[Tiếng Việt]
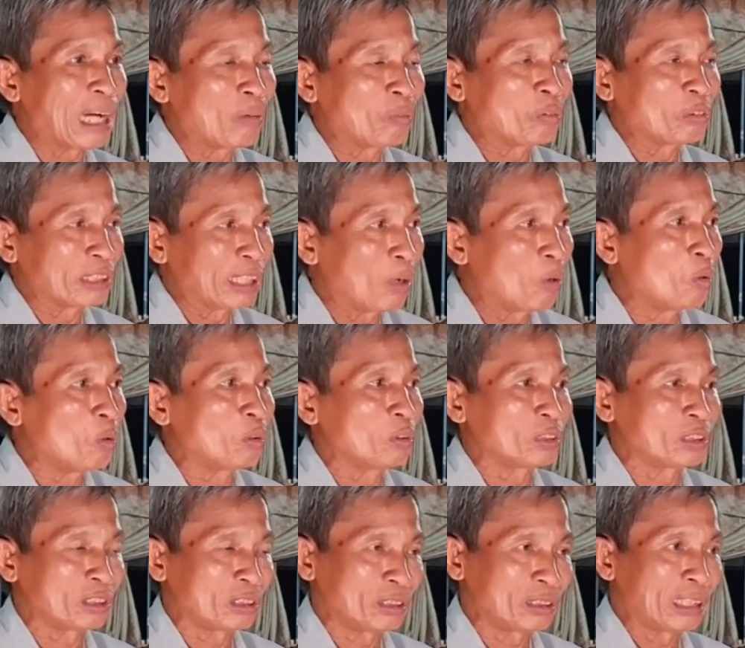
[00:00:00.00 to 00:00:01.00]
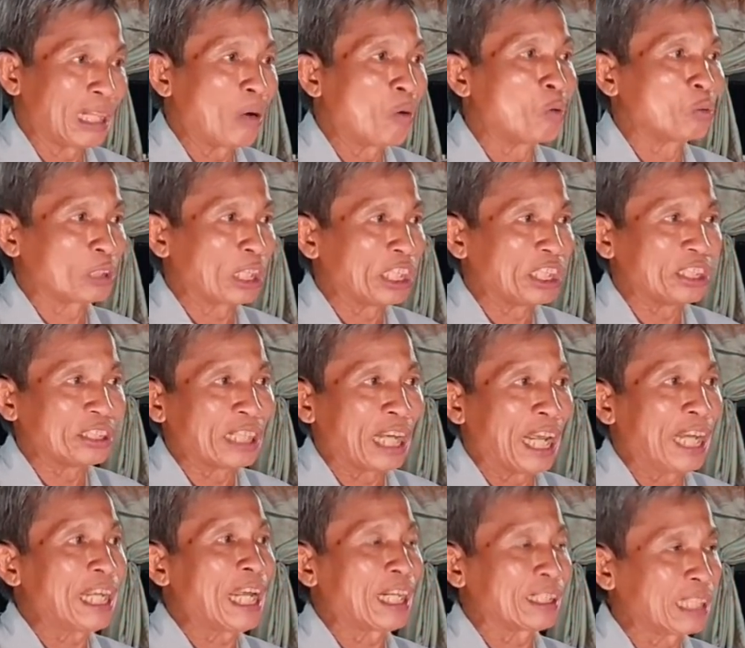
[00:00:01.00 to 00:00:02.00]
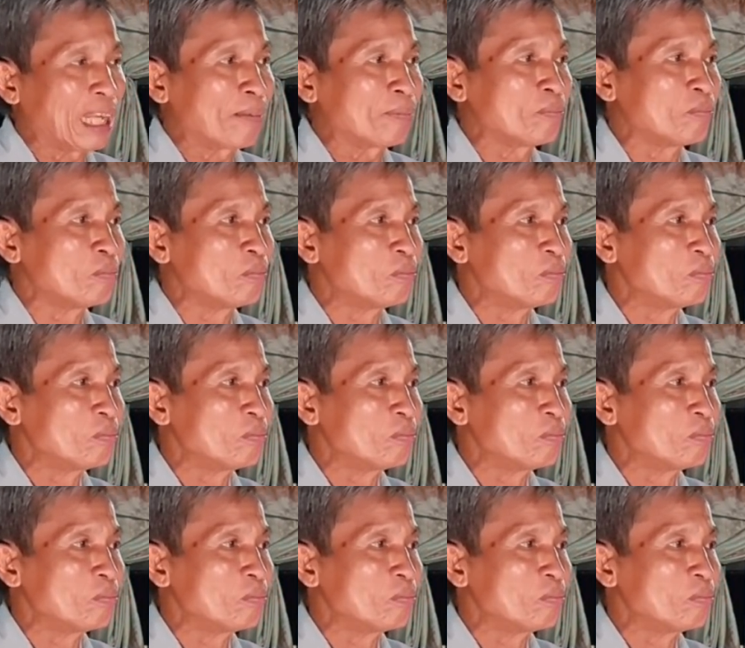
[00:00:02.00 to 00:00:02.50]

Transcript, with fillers: trồng rau lâu thì rễ ăn thăm